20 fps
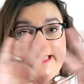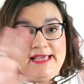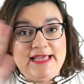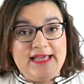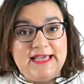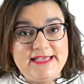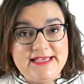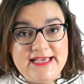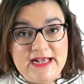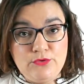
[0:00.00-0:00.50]

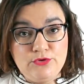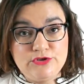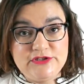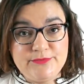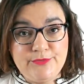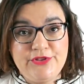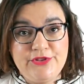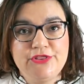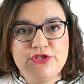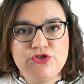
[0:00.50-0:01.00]
Y ya el
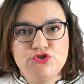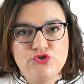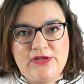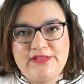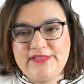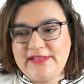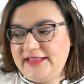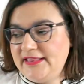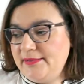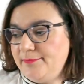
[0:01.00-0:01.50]
último inciso
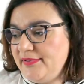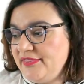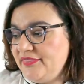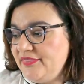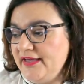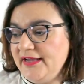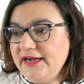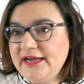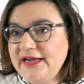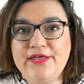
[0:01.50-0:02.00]
antes de
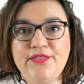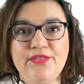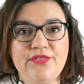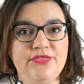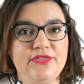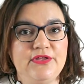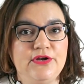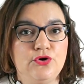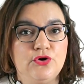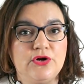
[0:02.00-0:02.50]
empezar es
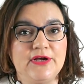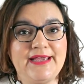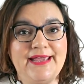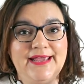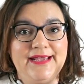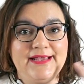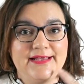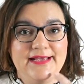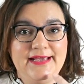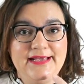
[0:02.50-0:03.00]
deciros
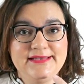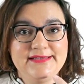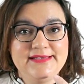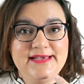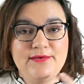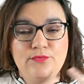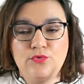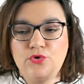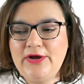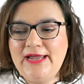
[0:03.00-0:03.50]
que
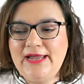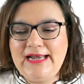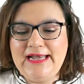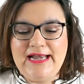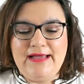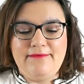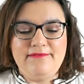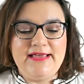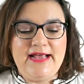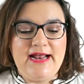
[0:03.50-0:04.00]
llevo el
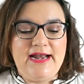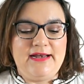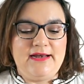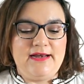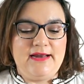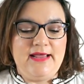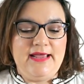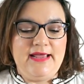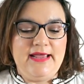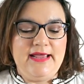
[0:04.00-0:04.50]
labial
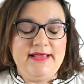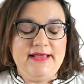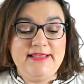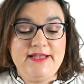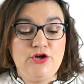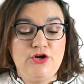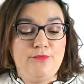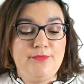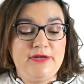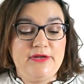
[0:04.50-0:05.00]
eh,
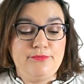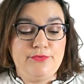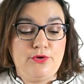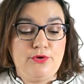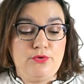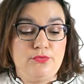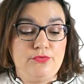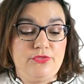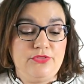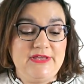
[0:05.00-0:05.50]
de nombre
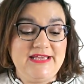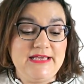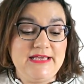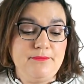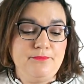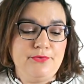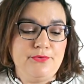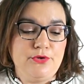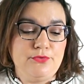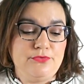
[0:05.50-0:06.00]

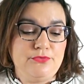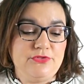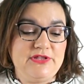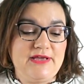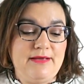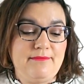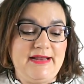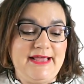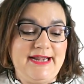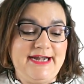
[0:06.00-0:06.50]

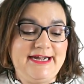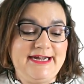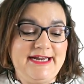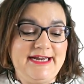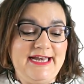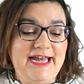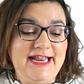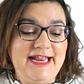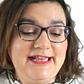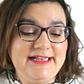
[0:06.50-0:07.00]
impronunciable
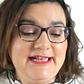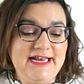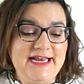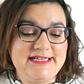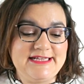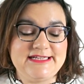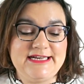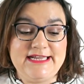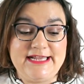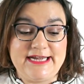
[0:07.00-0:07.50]

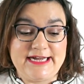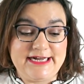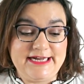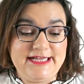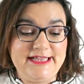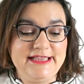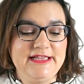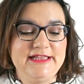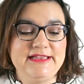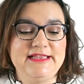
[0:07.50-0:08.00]
Relentlessly
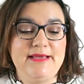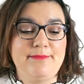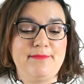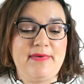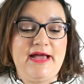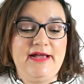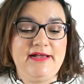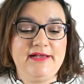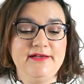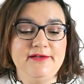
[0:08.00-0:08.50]
Red de
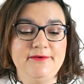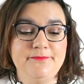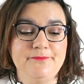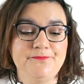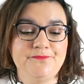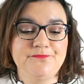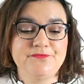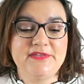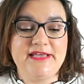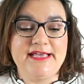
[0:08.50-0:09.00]
MAC,
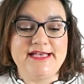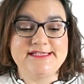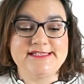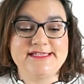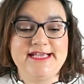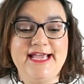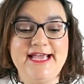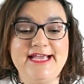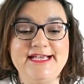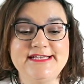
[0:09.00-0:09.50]
que
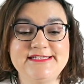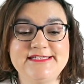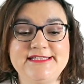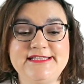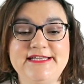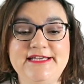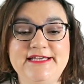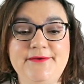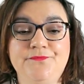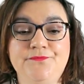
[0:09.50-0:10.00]
es
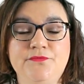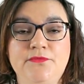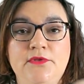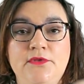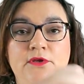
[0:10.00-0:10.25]
este,